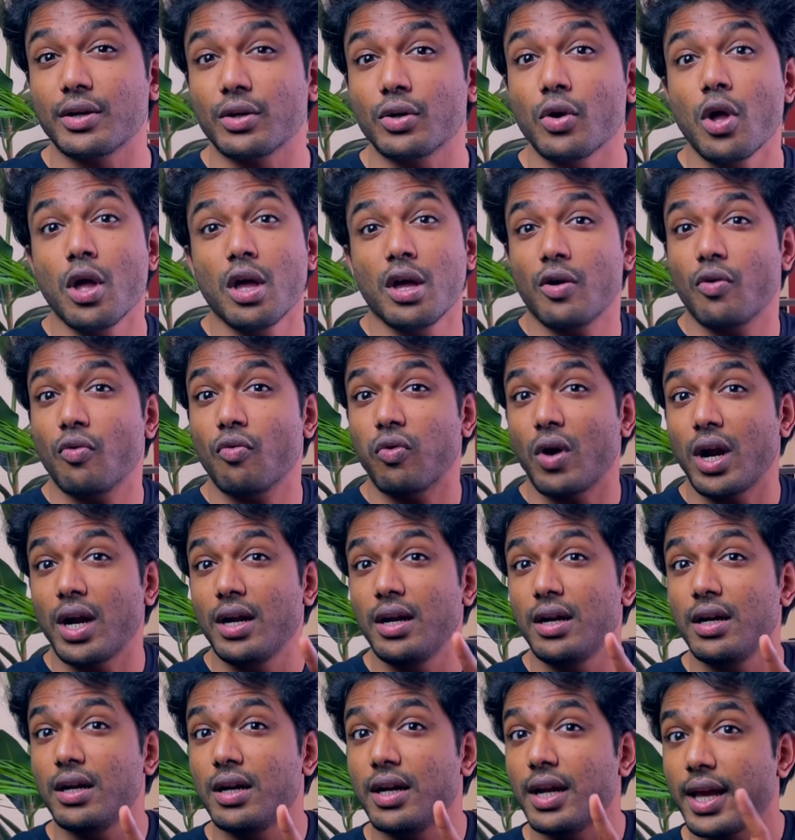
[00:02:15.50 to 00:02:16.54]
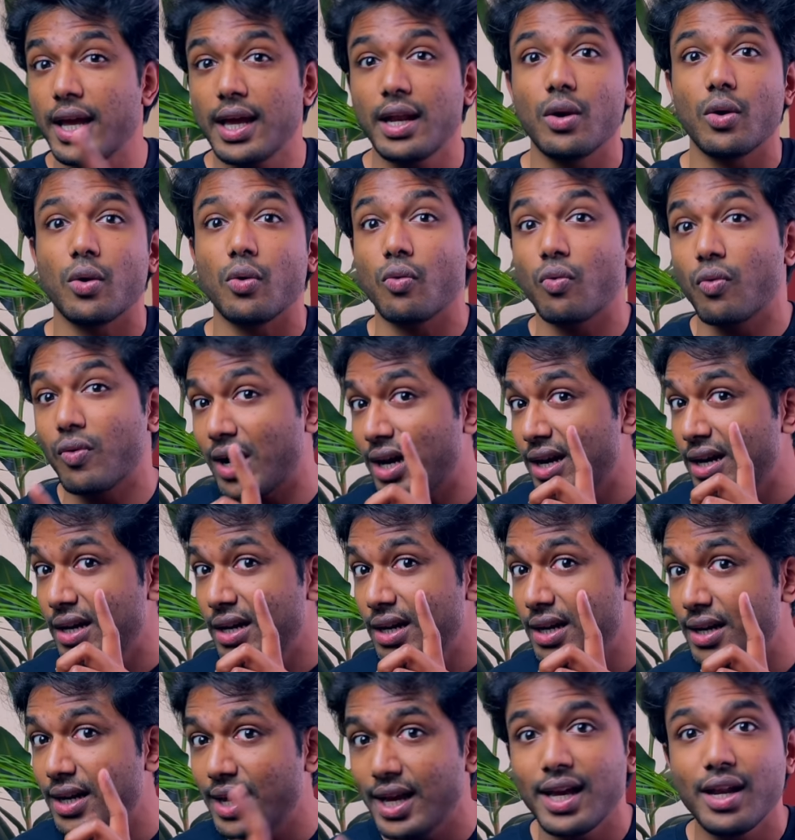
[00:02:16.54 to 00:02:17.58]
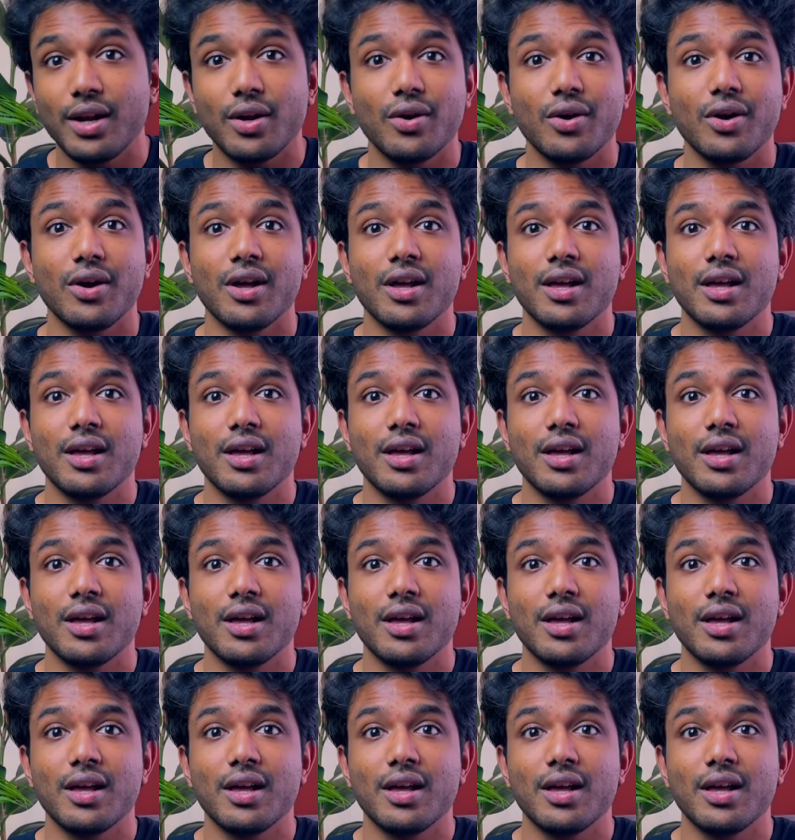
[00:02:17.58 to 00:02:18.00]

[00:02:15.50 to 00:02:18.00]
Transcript: తడు వన్ డేలో వన్ డేలో